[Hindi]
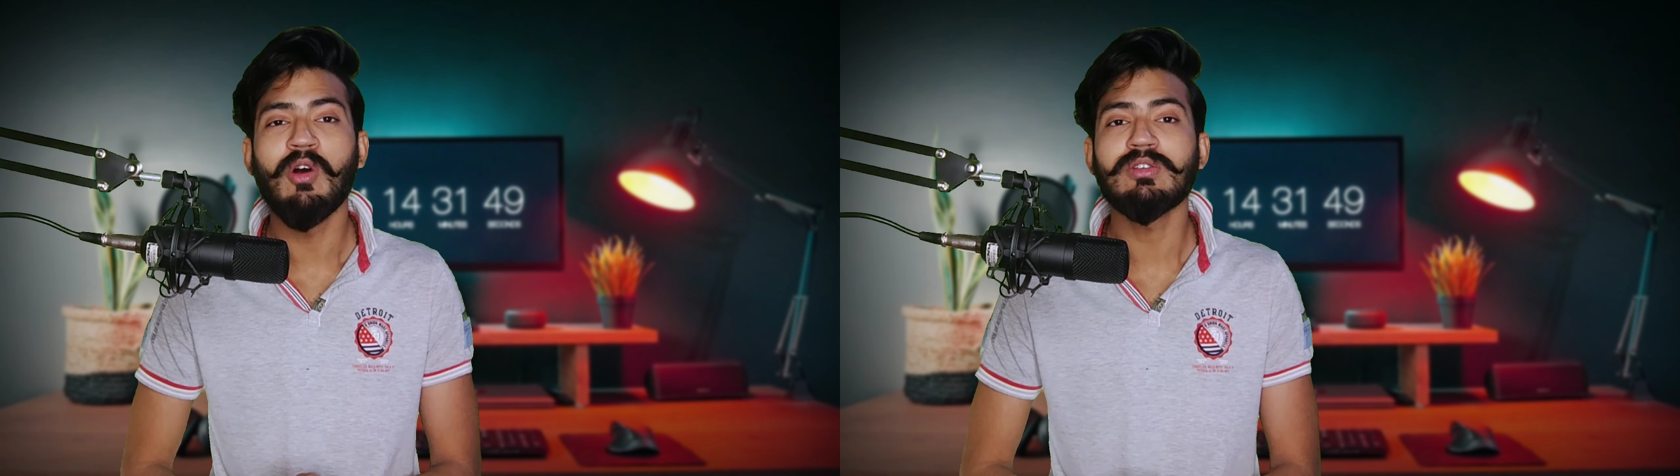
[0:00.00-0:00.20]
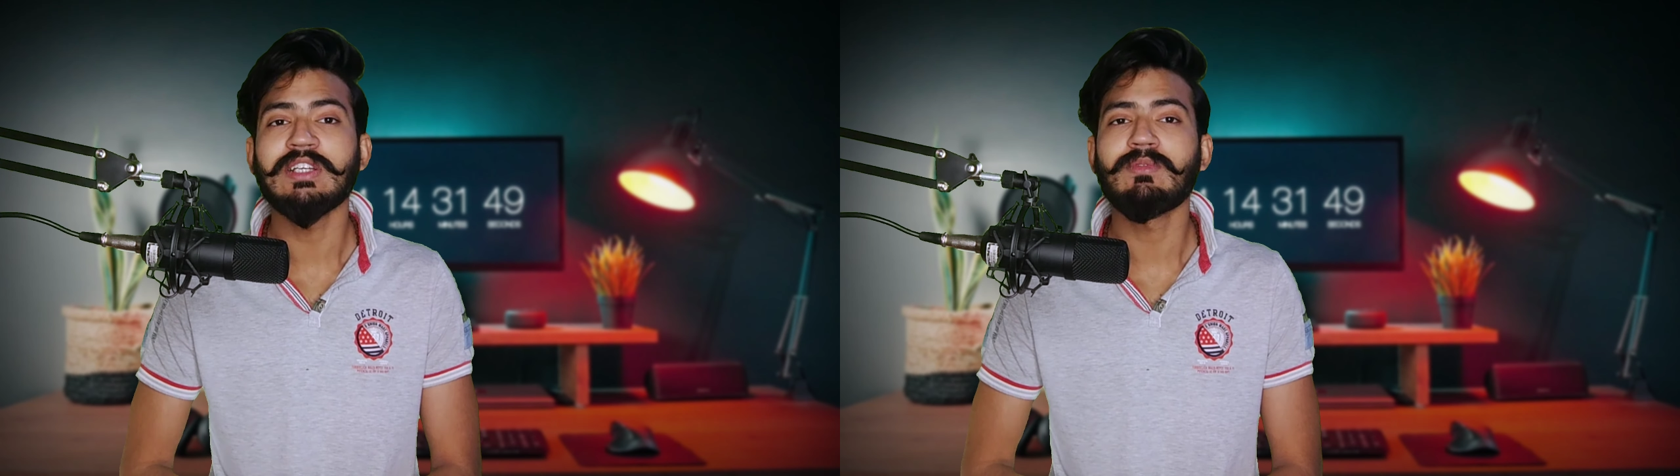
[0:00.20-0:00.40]

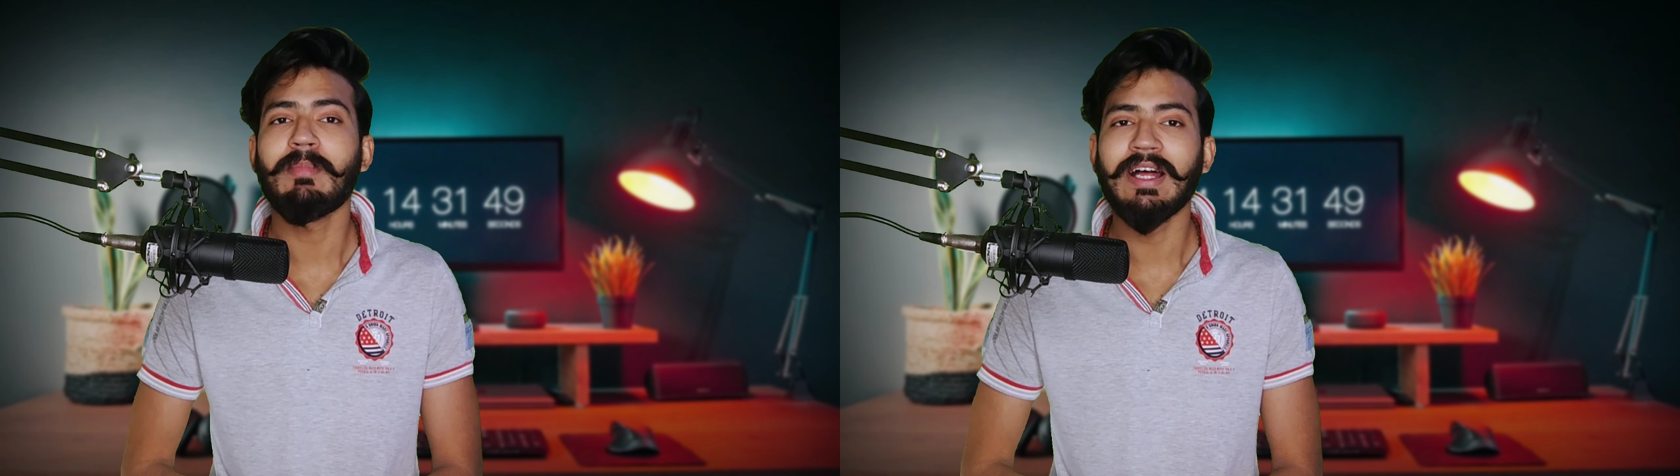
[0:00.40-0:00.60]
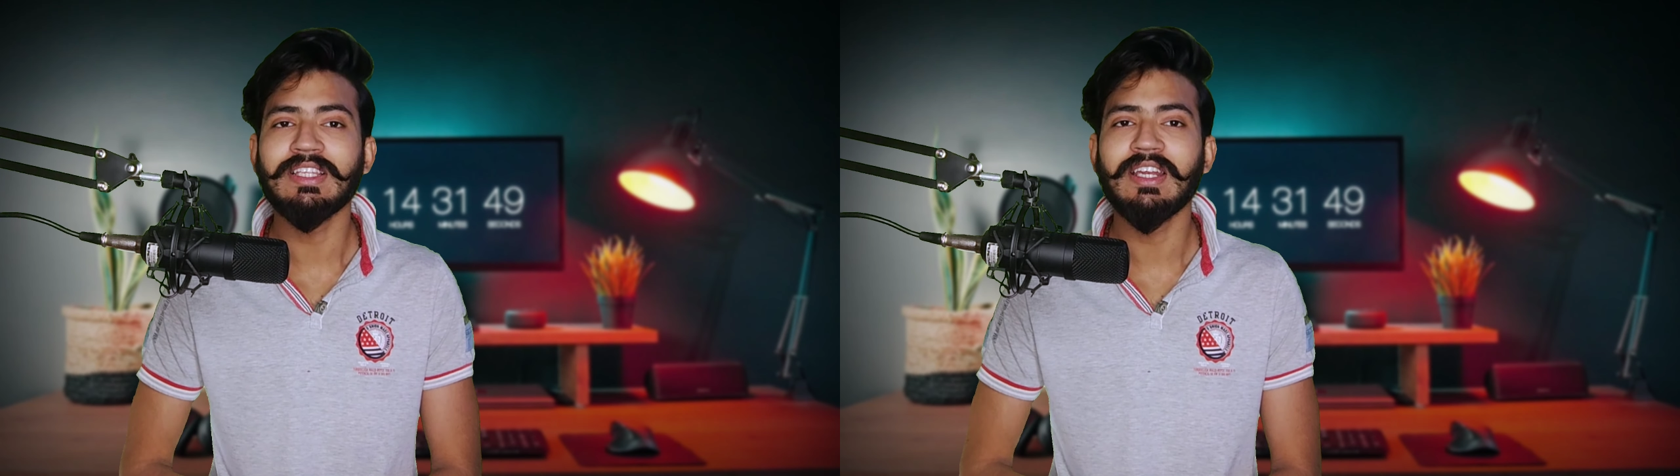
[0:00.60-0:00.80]
और साथ
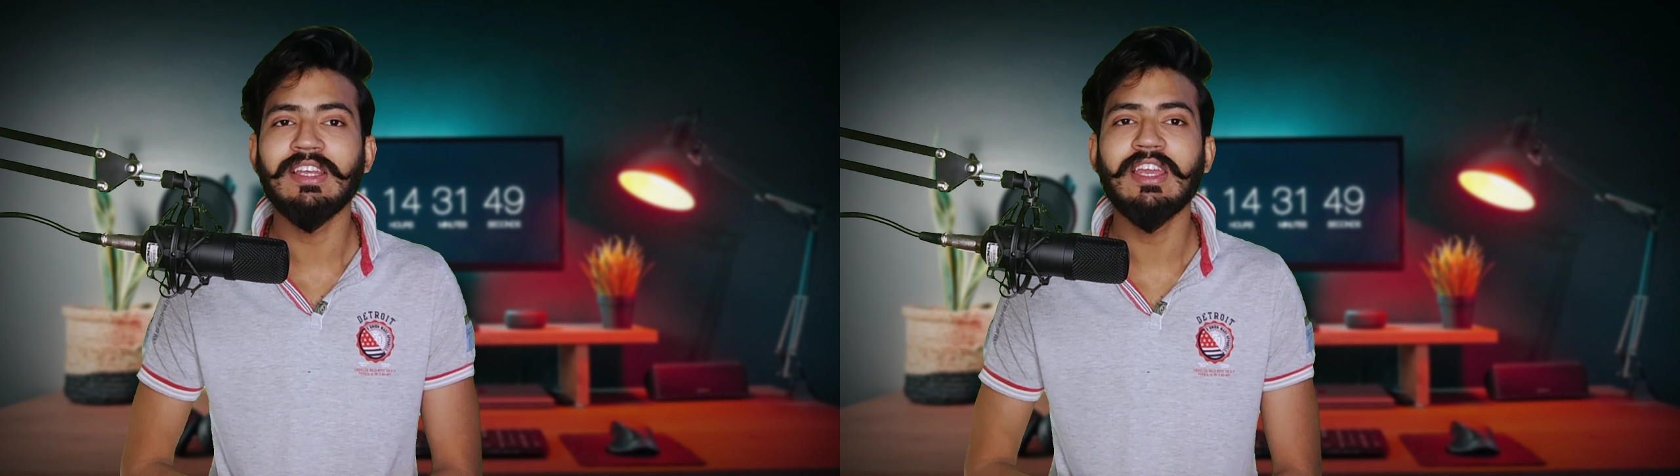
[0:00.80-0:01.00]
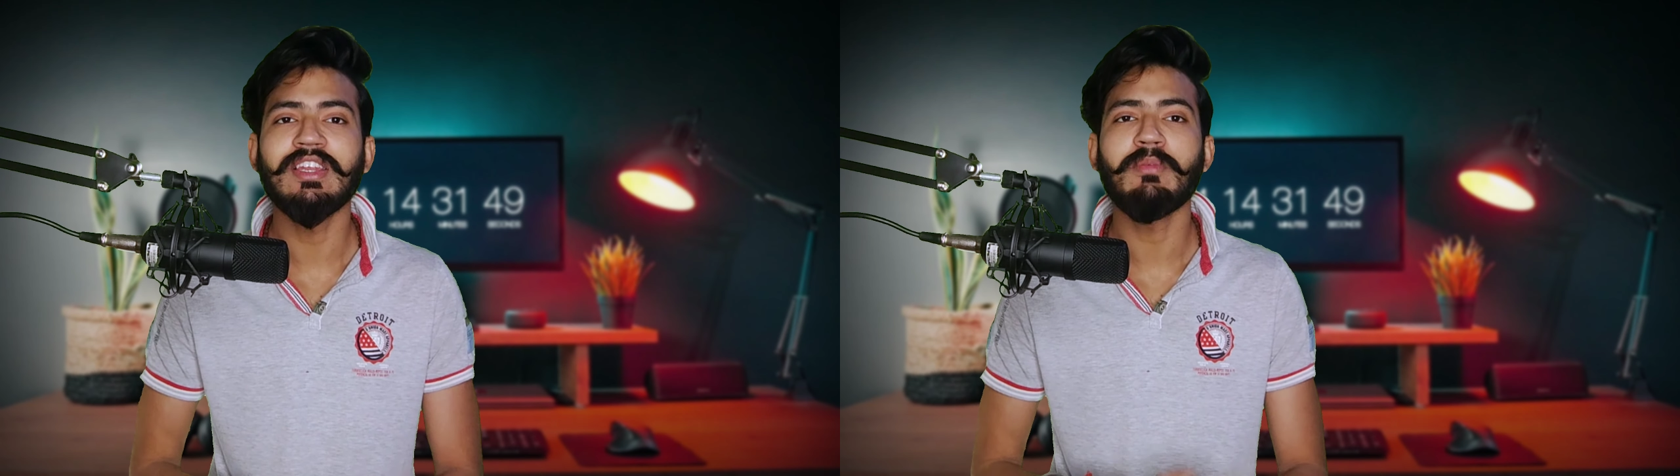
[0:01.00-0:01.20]
में बात
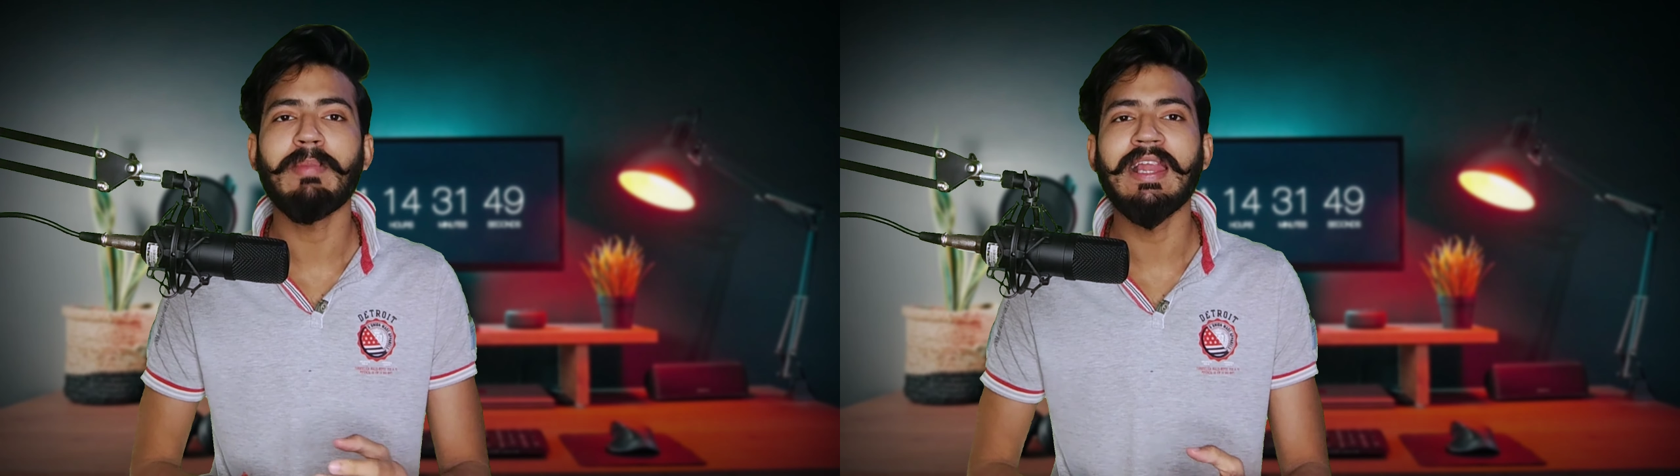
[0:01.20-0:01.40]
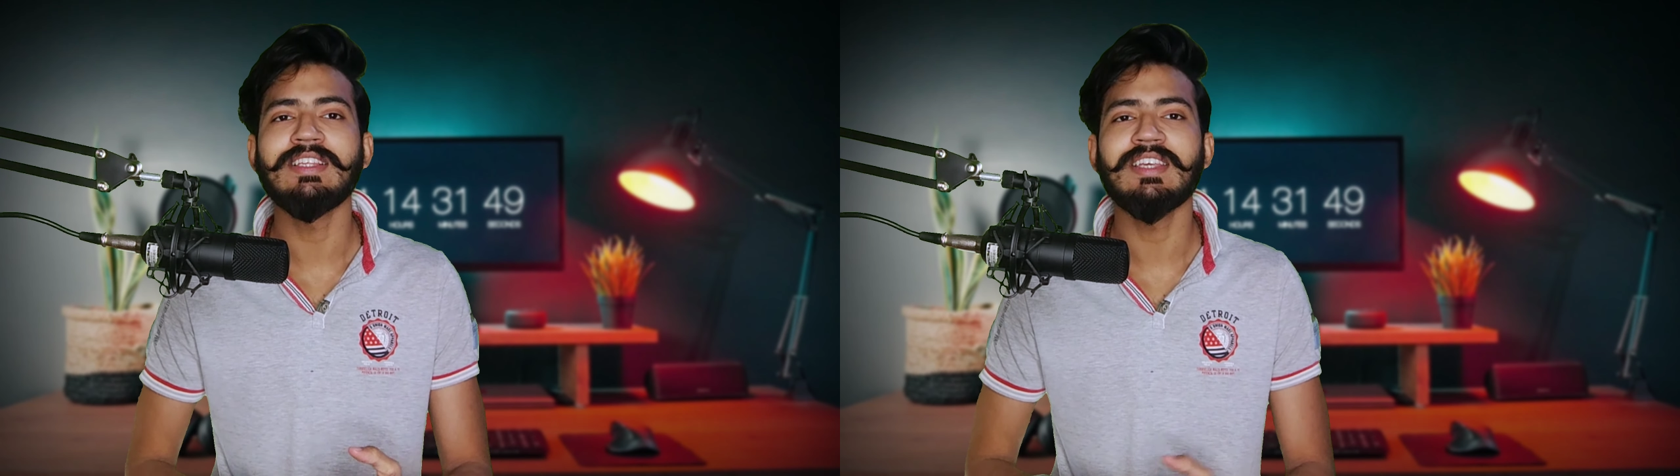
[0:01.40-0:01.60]
करेंगे कि इनकी
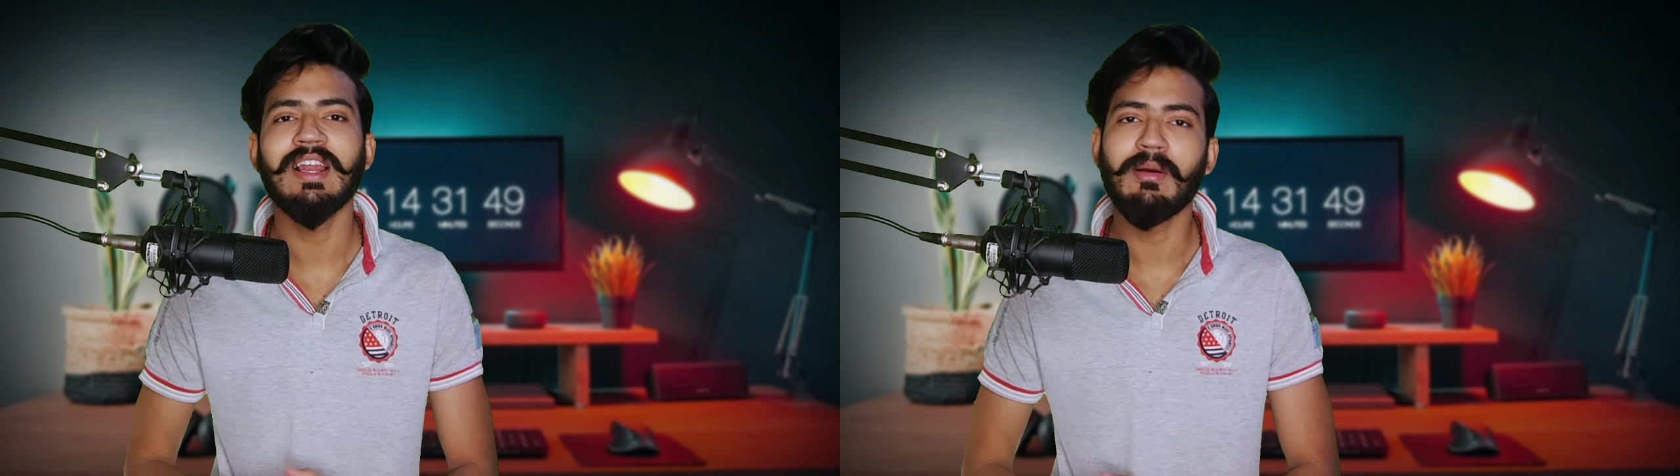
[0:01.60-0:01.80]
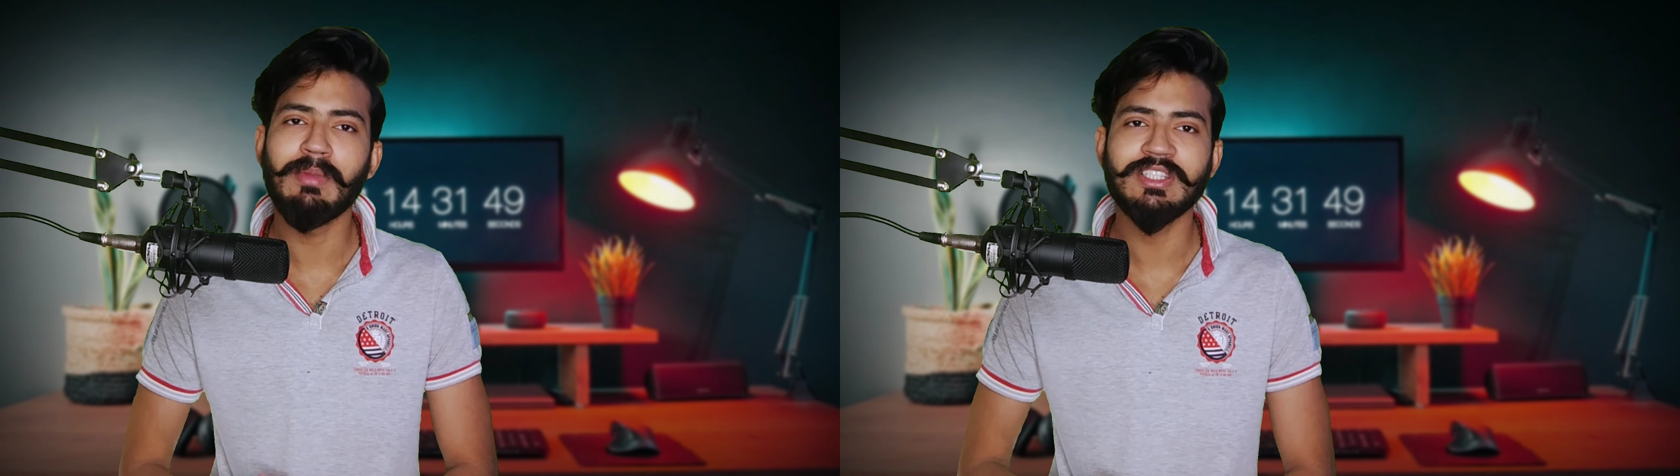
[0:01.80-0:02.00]
पहली
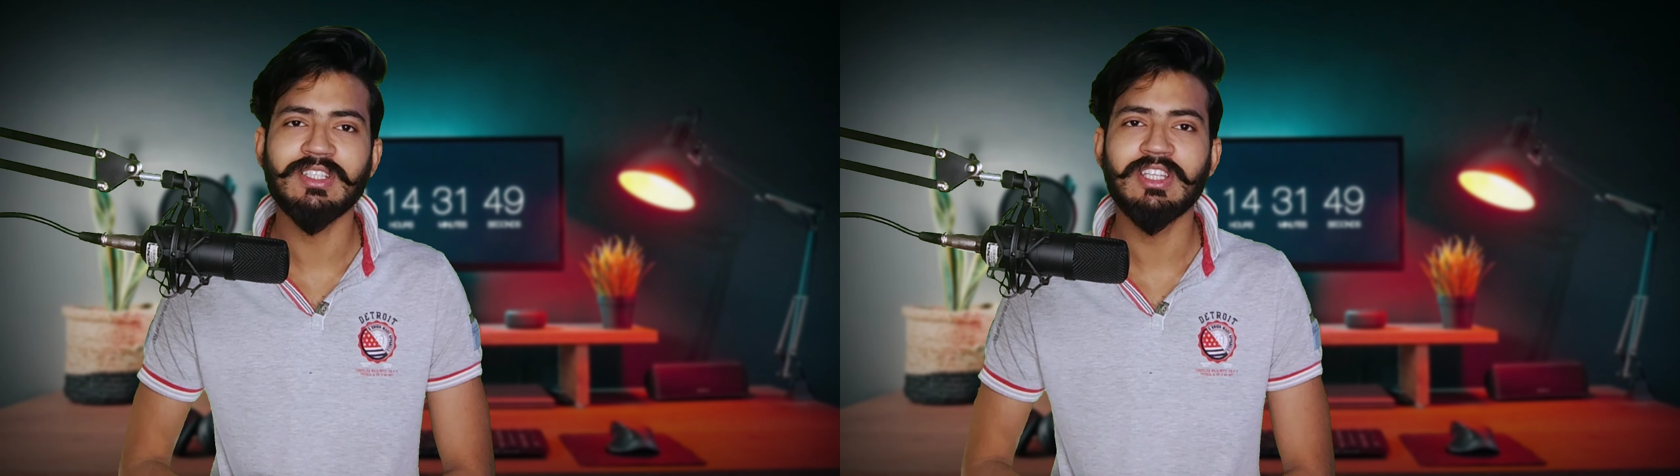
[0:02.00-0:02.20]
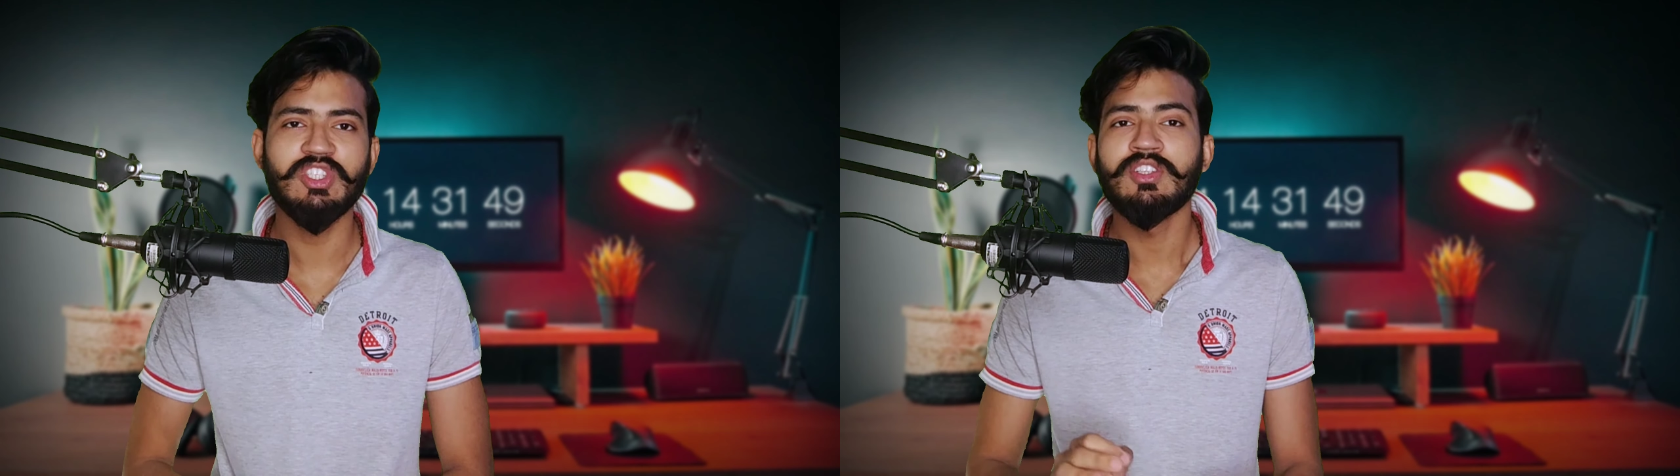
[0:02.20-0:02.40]
सेल कब लग
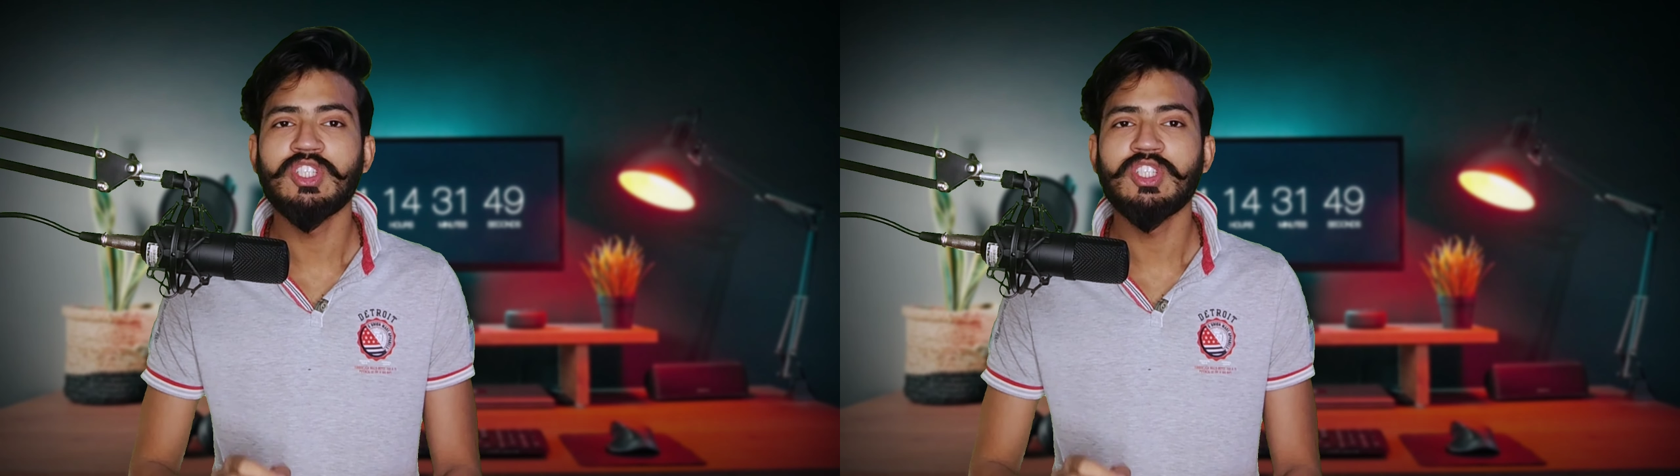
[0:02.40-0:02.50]
सकती है